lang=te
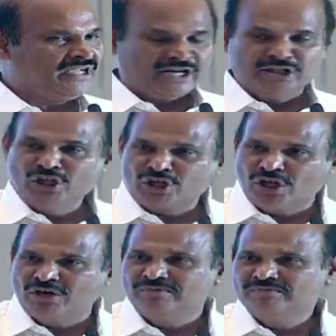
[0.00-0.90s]

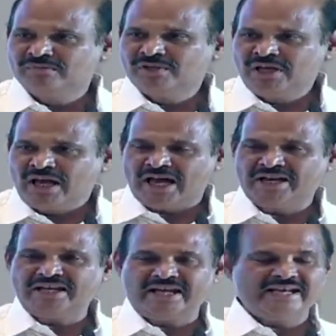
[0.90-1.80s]
ఎందుకు
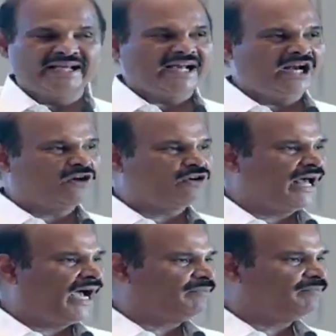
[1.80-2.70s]
అన్ని ఎన్నికల్లో
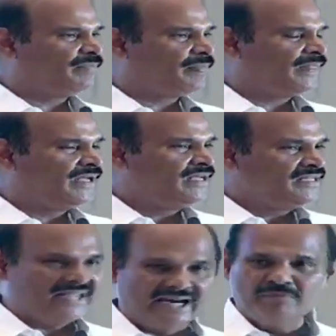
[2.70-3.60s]
కూడా
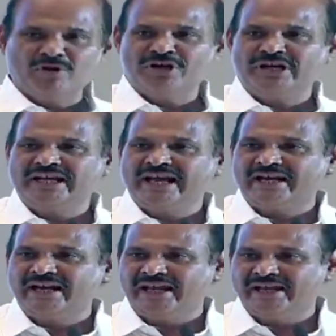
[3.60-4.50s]
జగన్మోహన్ రెడ్డి
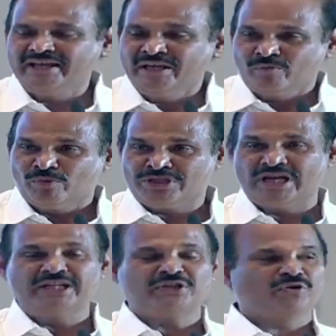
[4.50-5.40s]
గారిని
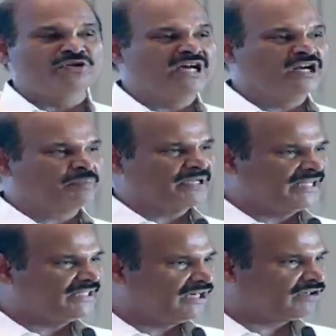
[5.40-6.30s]
భుజానెత్తుకుంటున్నారు
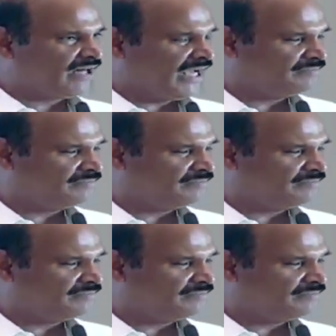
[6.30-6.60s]
ప్రజలందరిని కూడా